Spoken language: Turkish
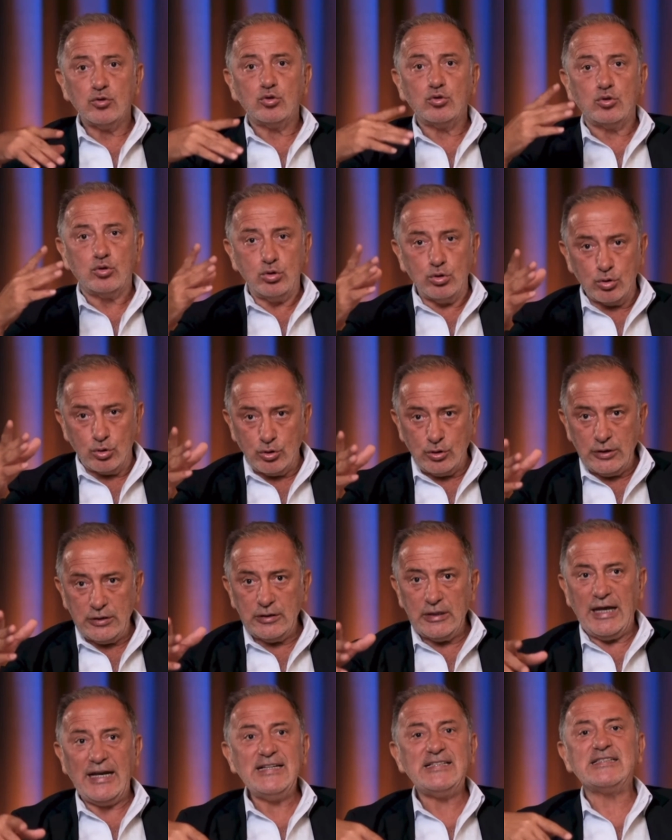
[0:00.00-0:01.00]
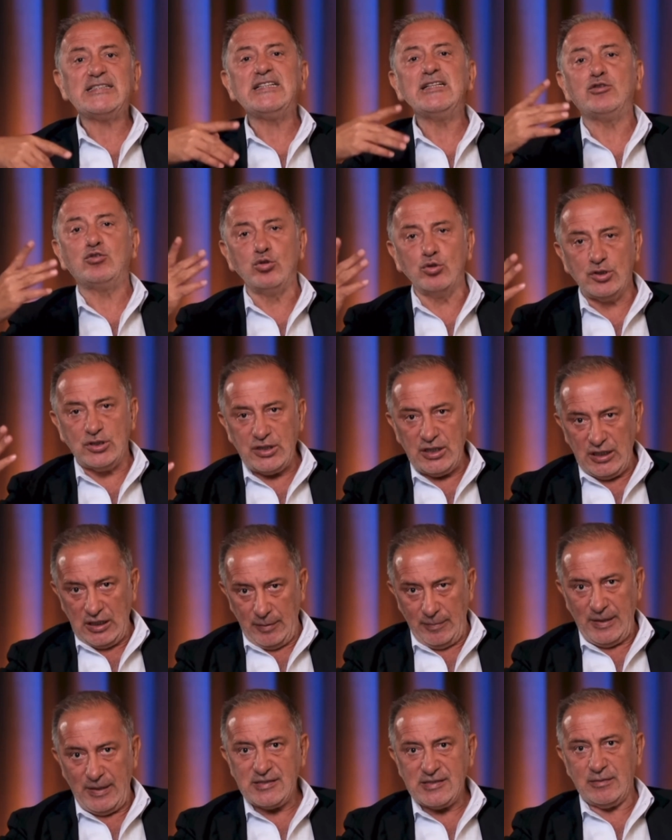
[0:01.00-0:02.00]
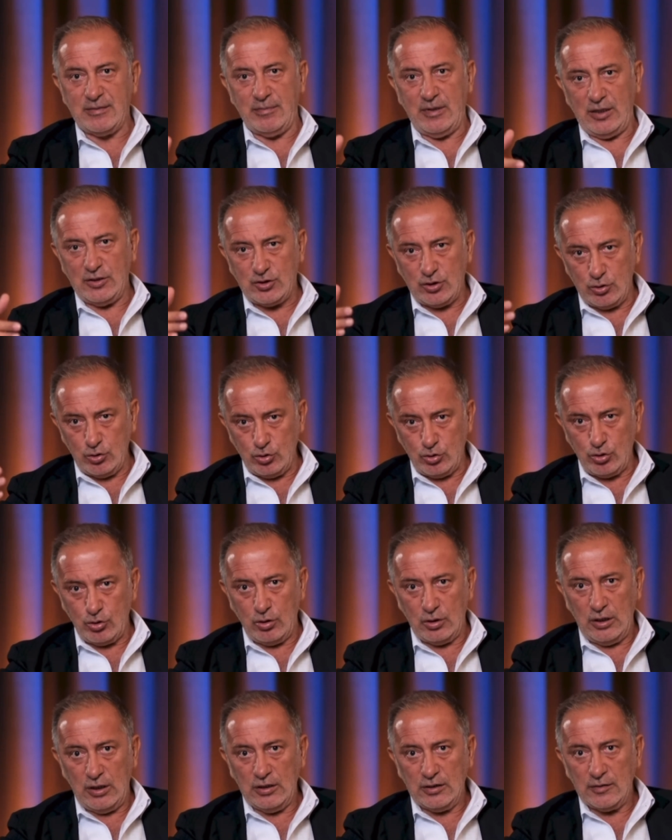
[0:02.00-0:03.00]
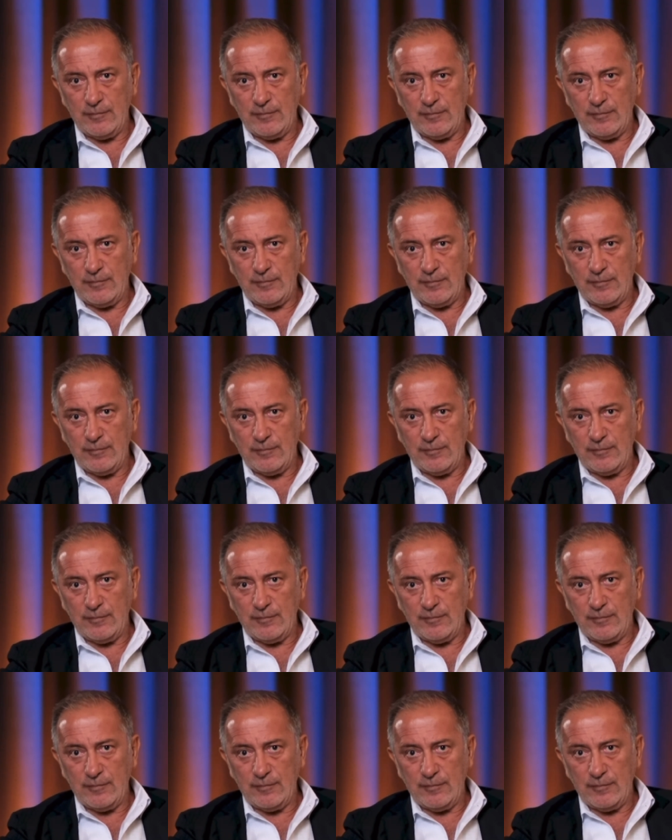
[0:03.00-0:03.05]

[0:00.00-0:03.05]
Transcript: toplum bilinci oluşmadı. Bunu